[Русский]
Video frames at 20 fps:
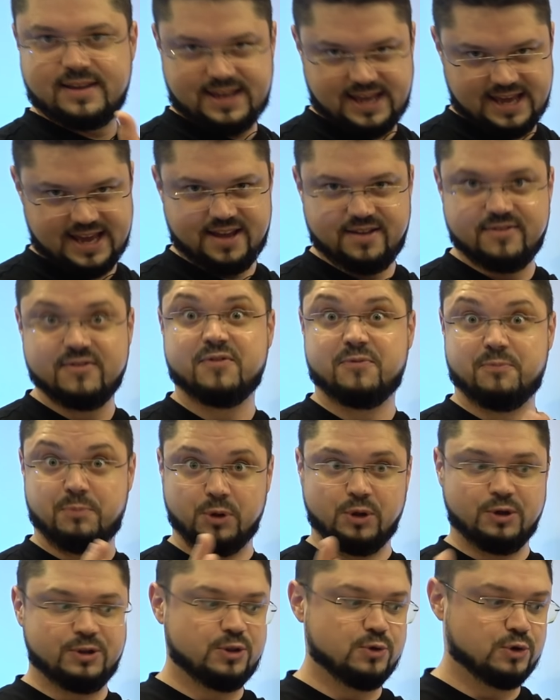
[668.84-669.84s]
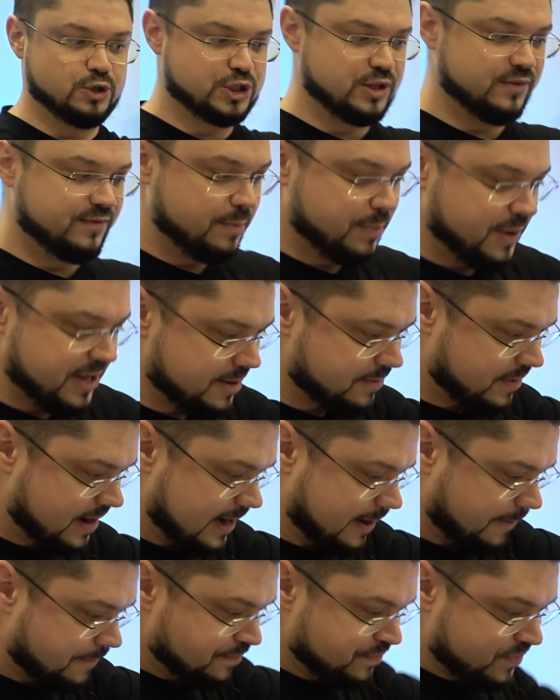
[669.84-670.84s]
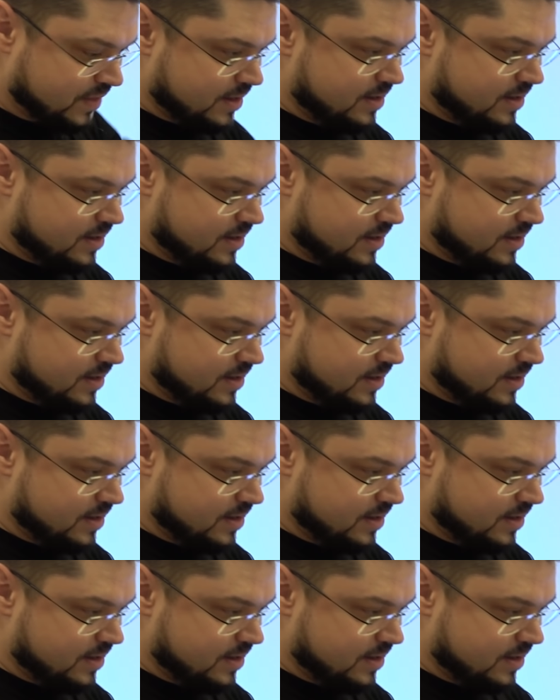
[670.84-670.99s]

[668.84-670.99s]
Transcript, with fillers: 12900K, вплоть до, чтобы вы понимали.